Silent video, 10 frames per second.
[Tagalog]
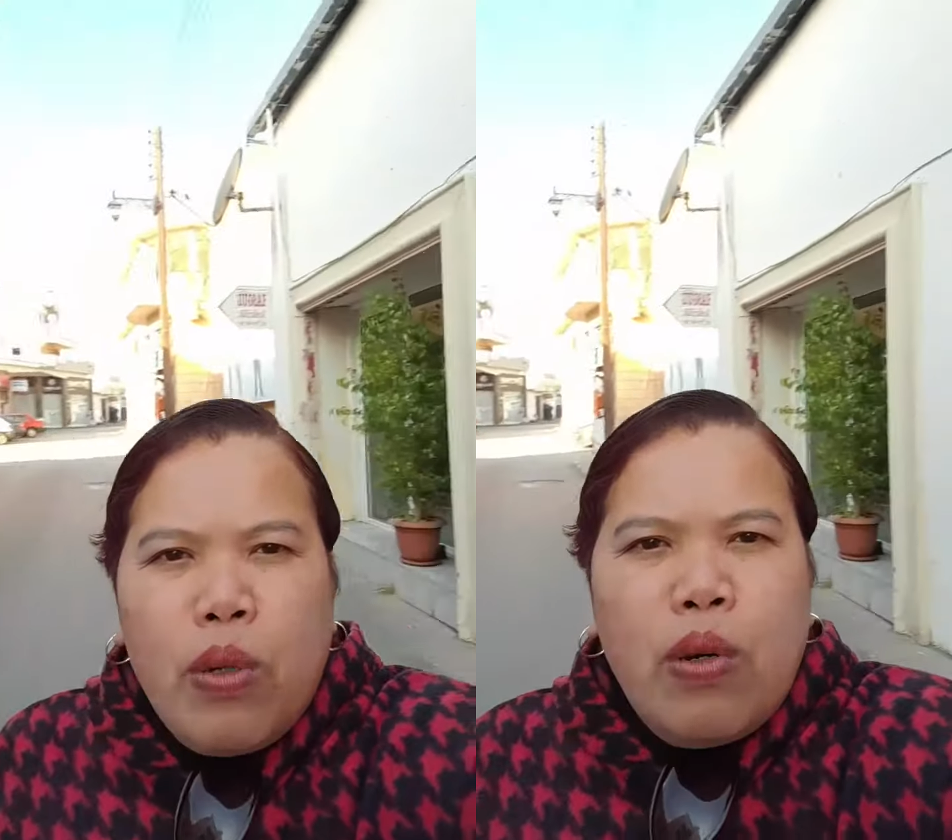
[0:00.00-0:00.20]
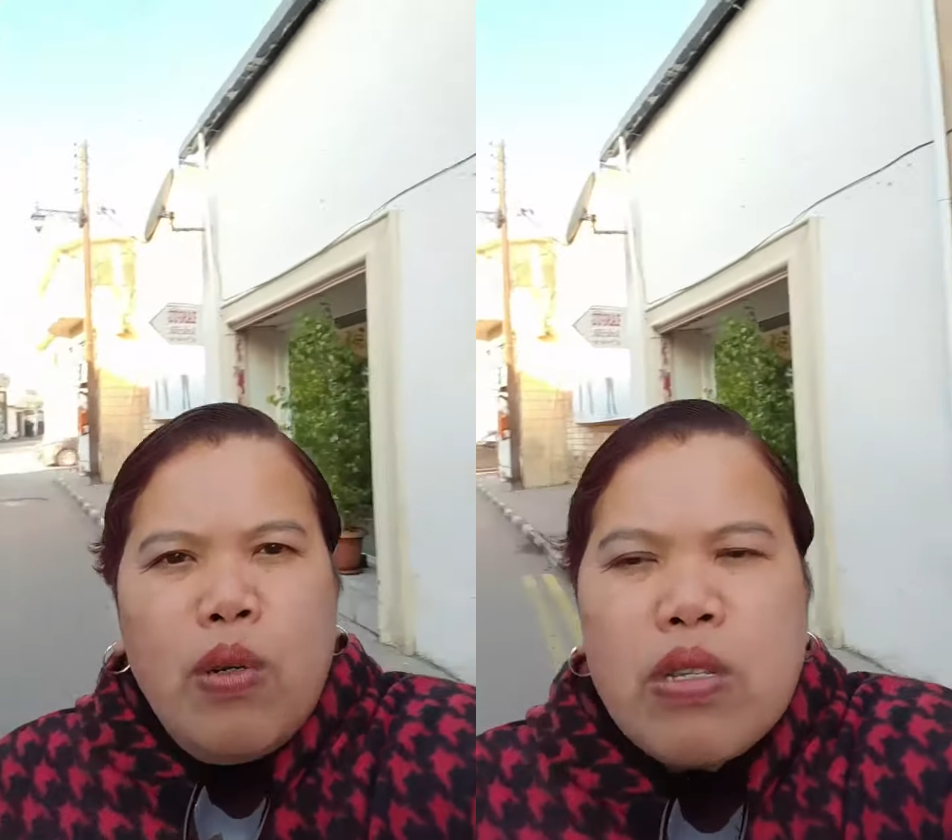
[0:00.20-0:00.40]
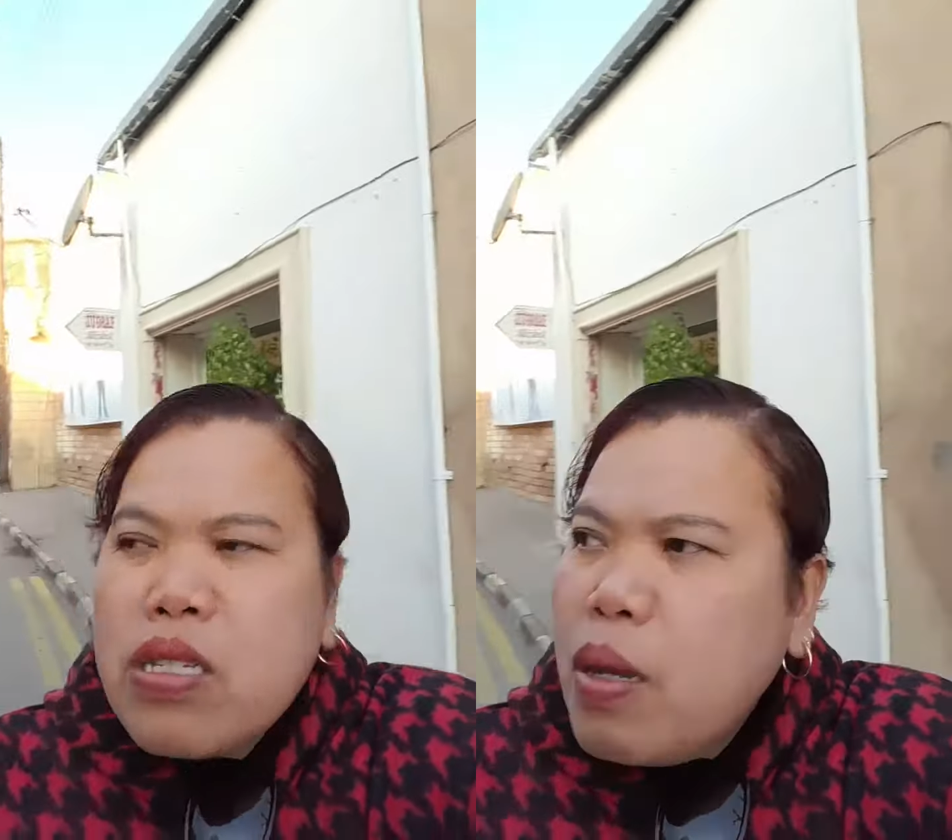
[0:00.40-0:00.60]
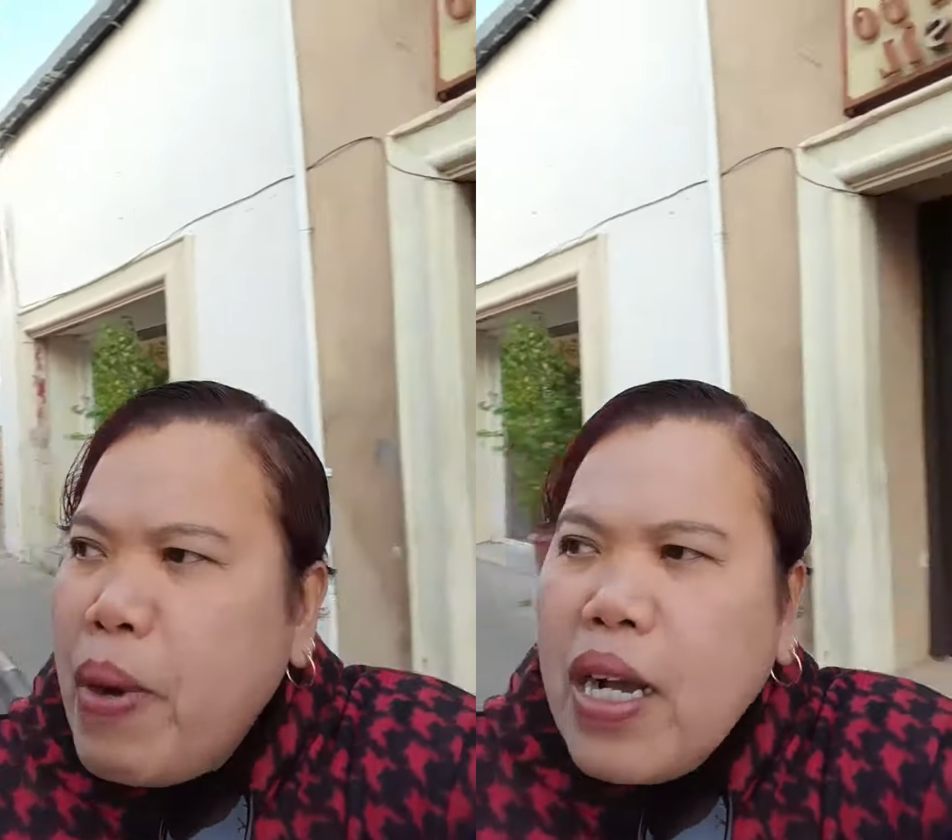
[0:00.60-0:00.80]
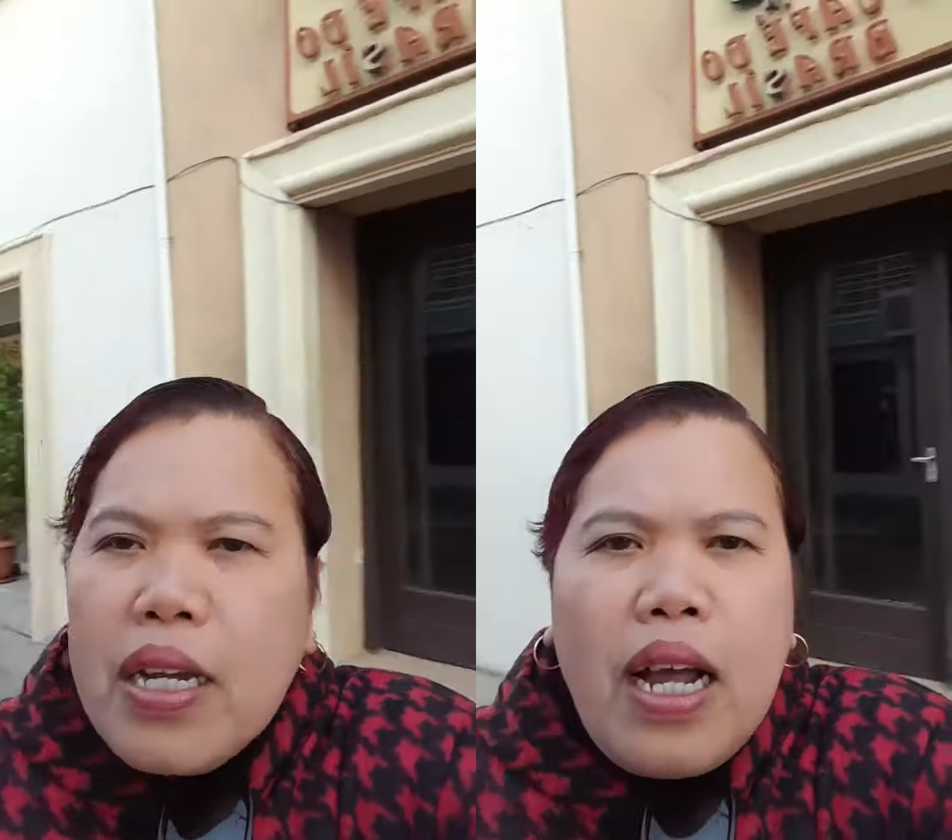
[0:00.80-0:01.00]
nyo sa
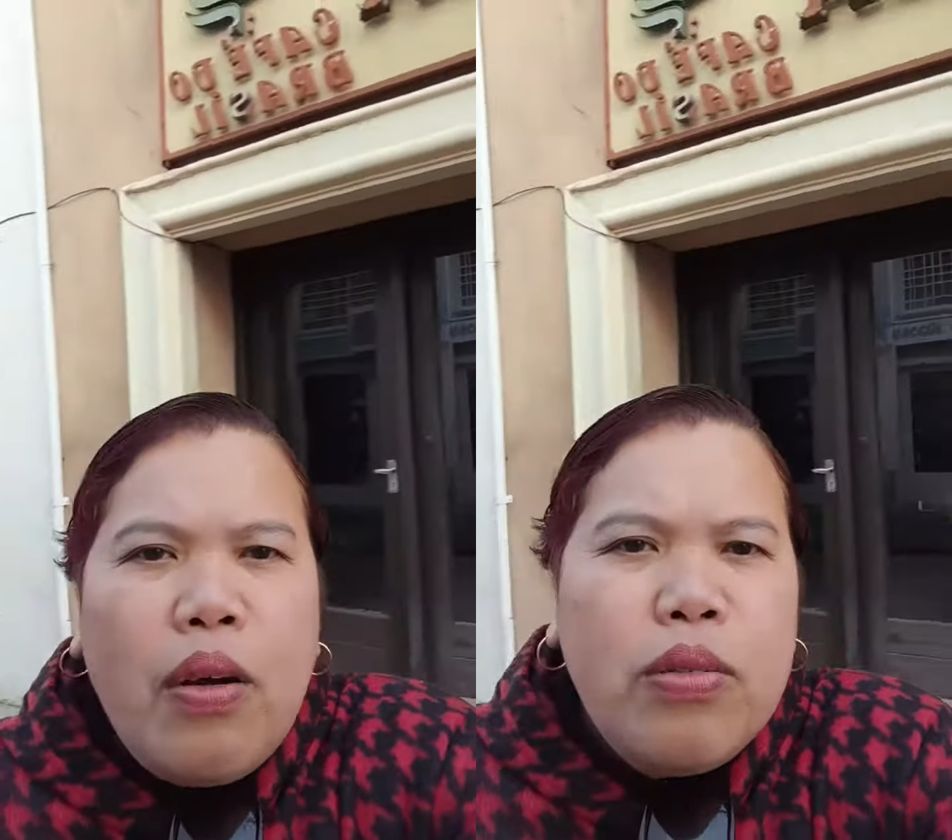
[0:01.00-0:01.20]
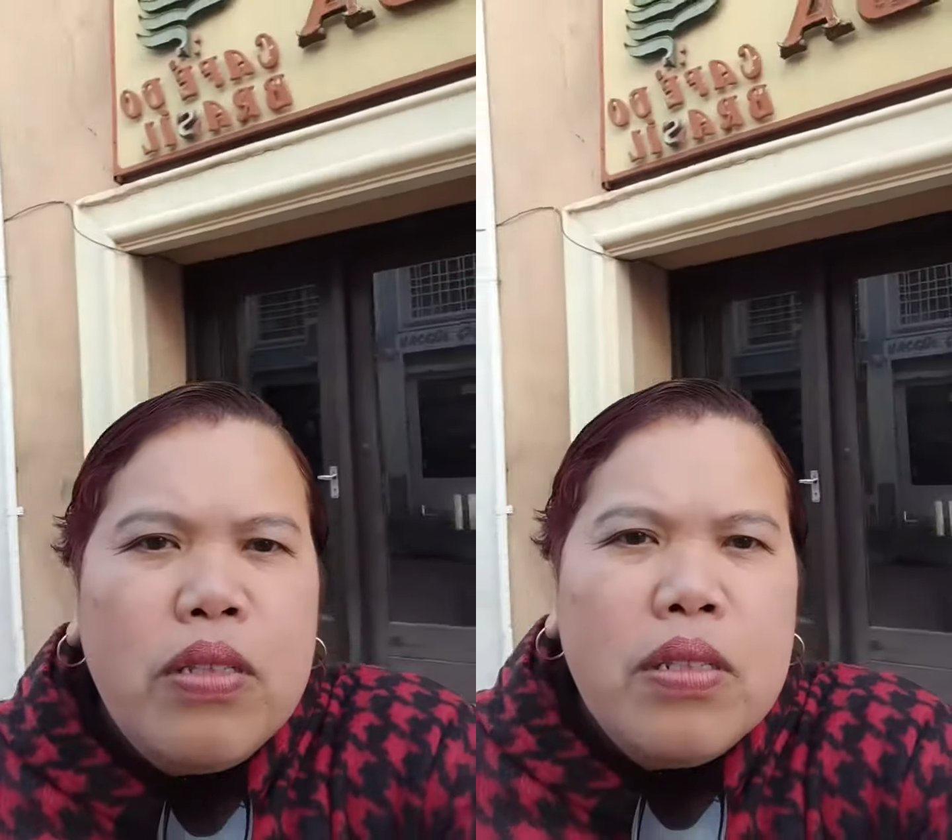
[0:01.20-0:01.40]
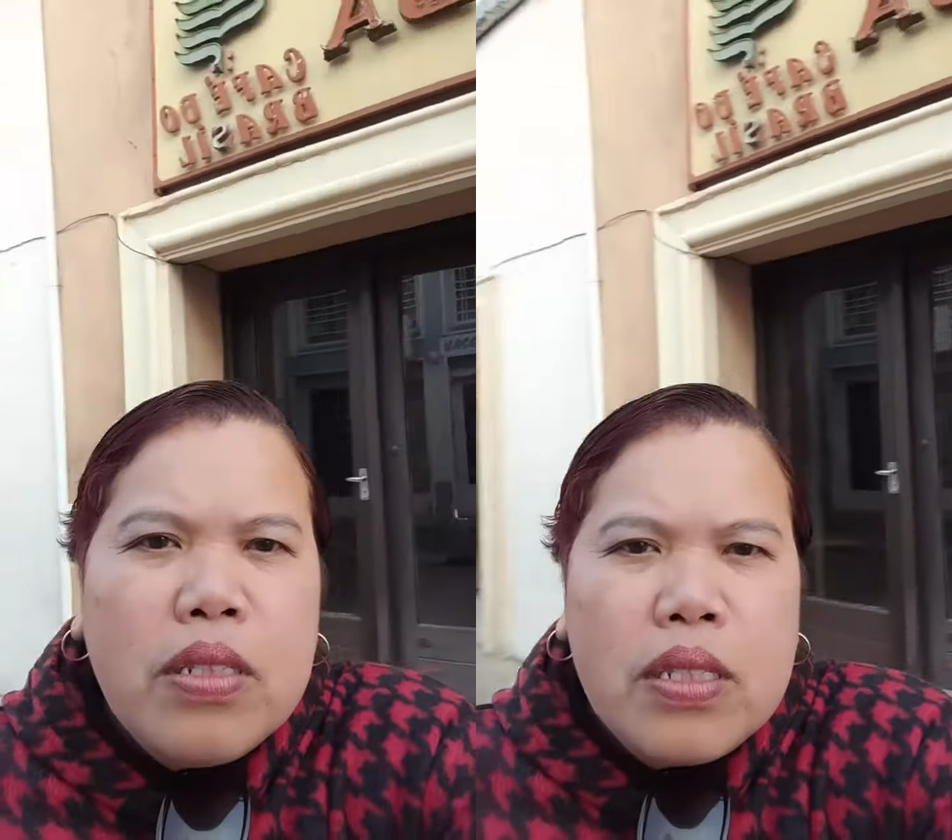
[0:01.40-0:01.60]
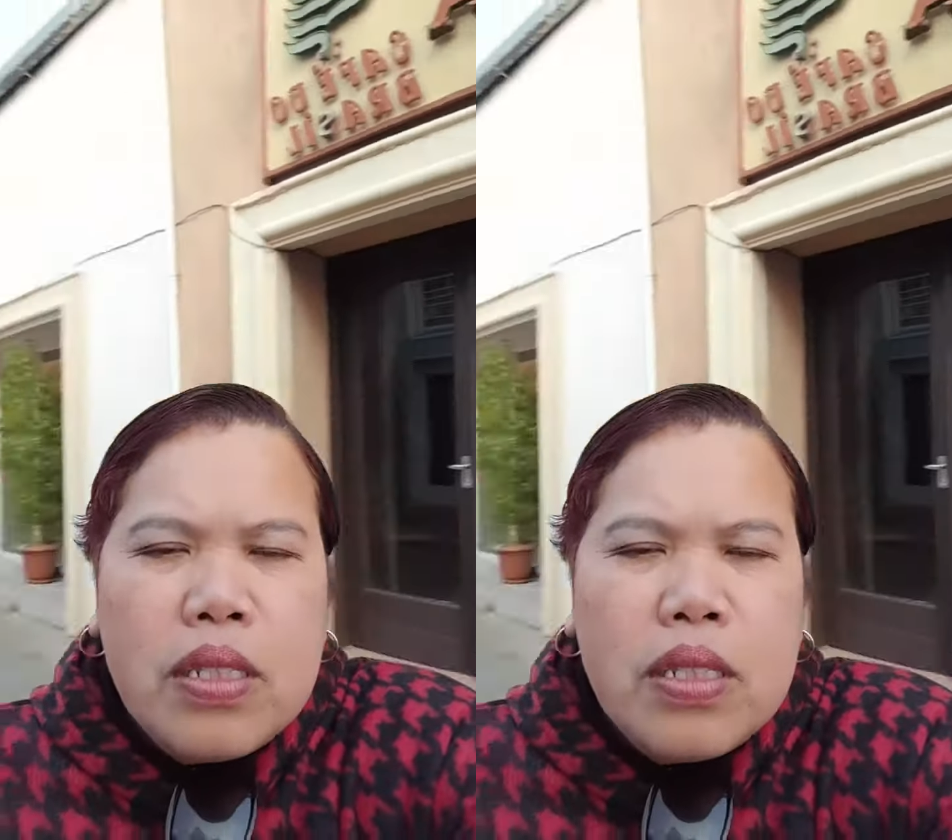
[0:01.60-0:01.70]
background,